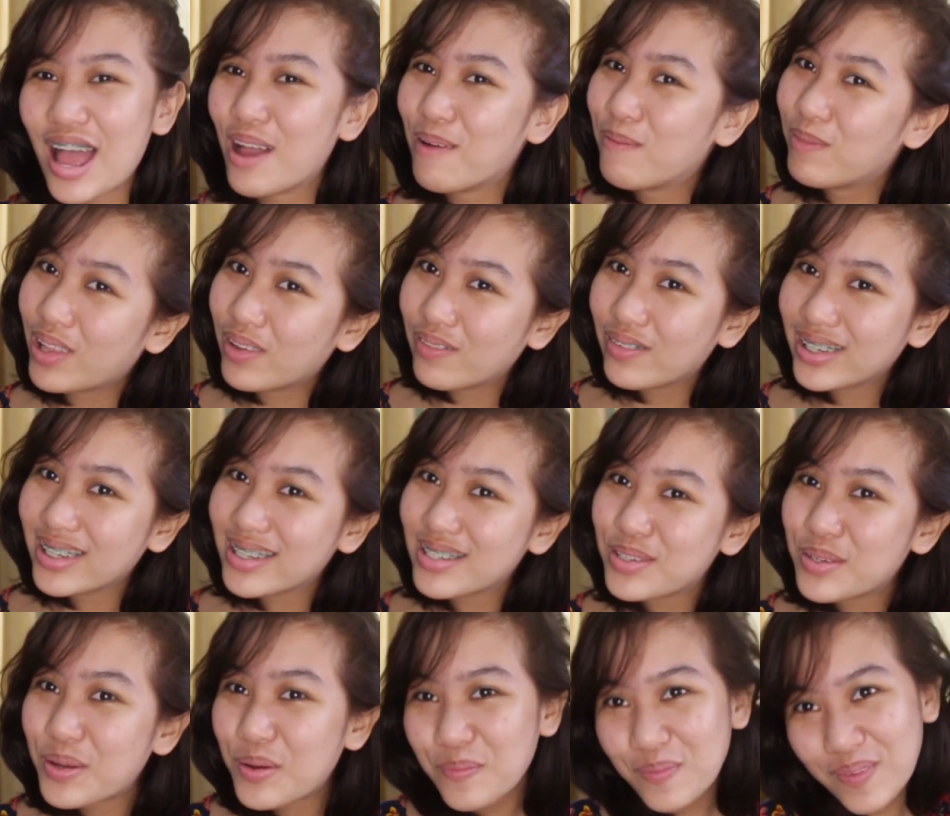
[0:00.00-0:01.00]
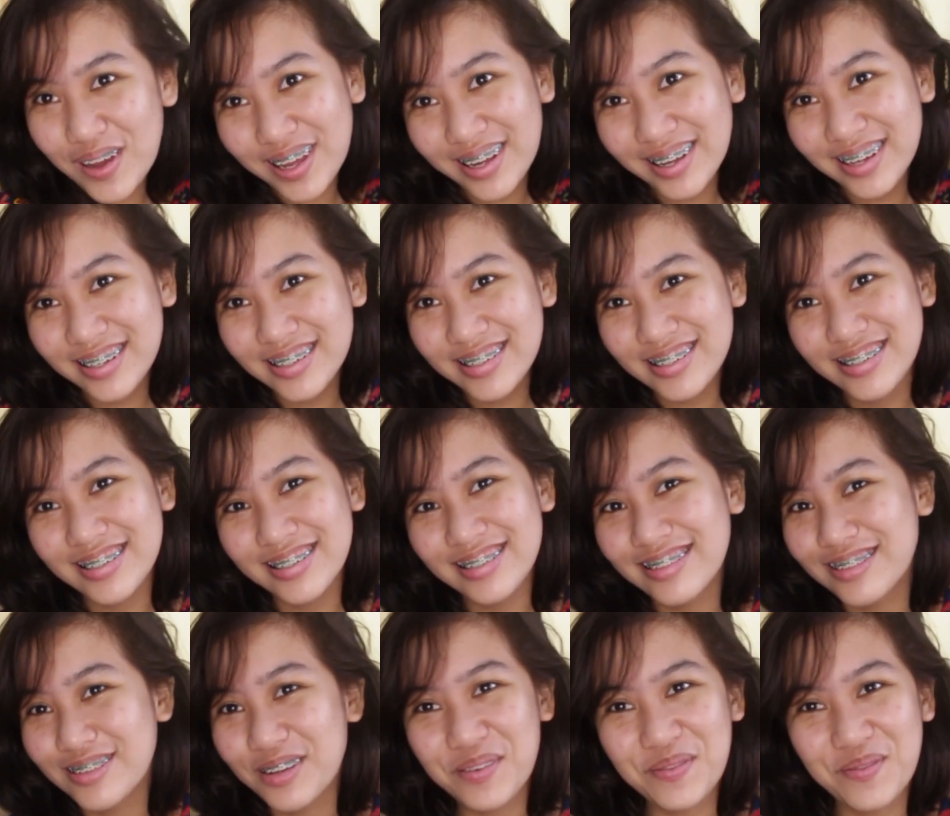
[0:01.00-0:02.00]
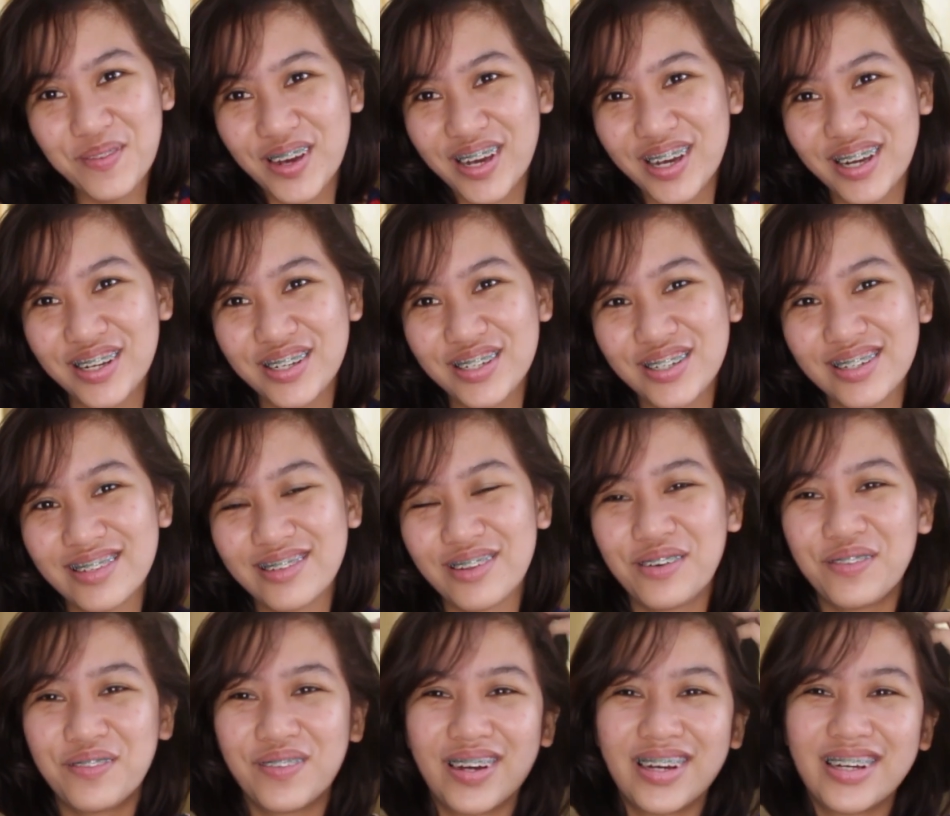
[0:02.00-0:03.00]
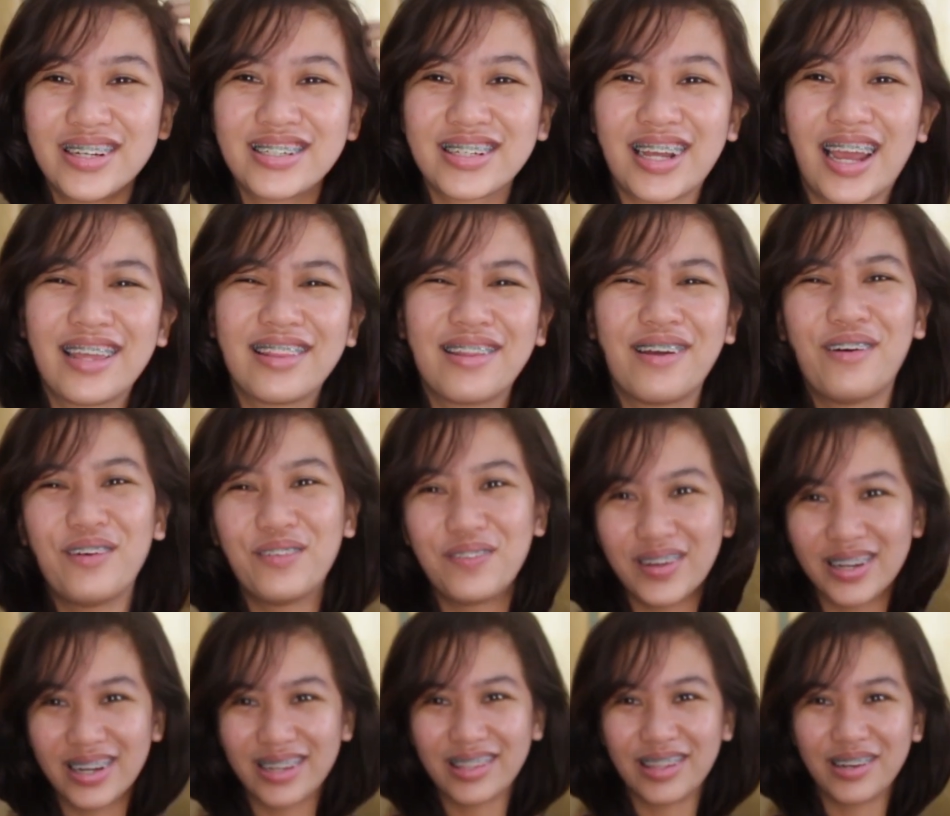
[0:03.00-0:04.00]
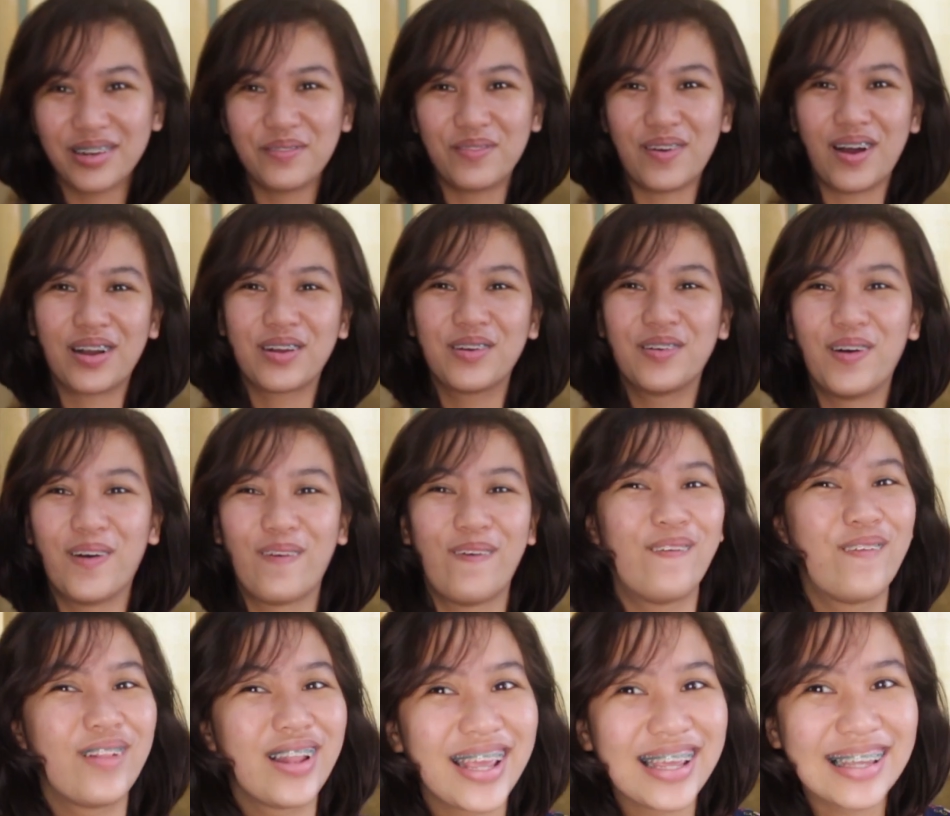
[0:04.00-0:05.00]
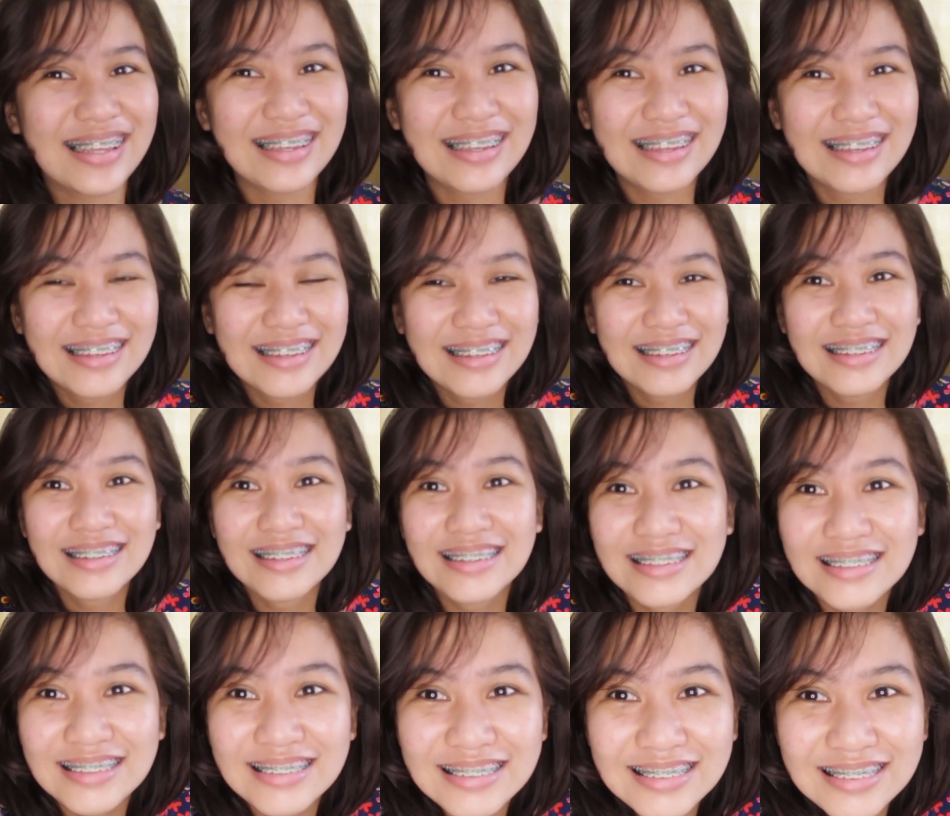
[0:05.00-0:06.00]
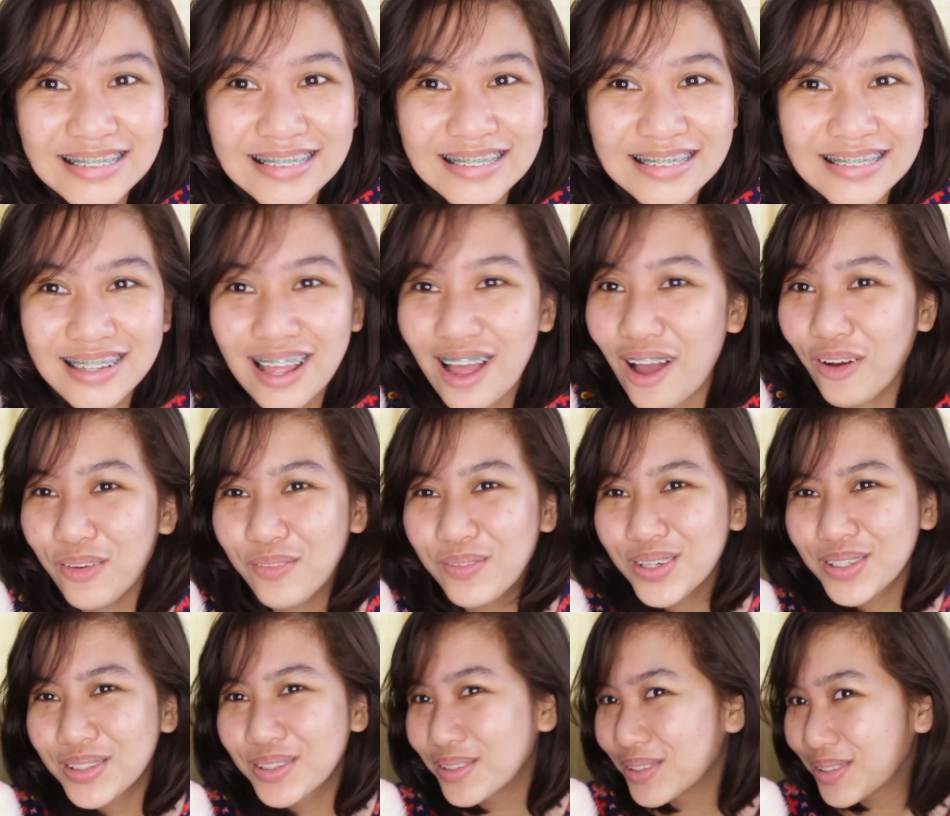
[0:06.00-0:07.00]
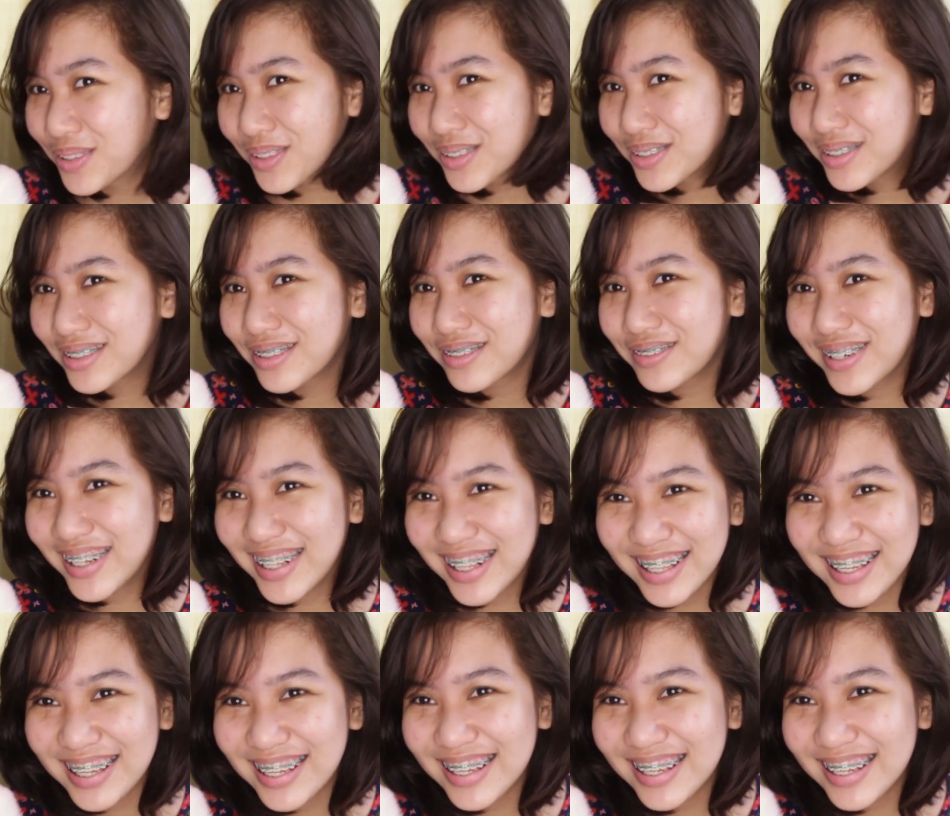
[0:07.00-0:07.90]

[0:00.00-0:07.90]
I'm loving it so much, so much, so much. Kahit ako parang naribago ako, like, ako pa to? Really?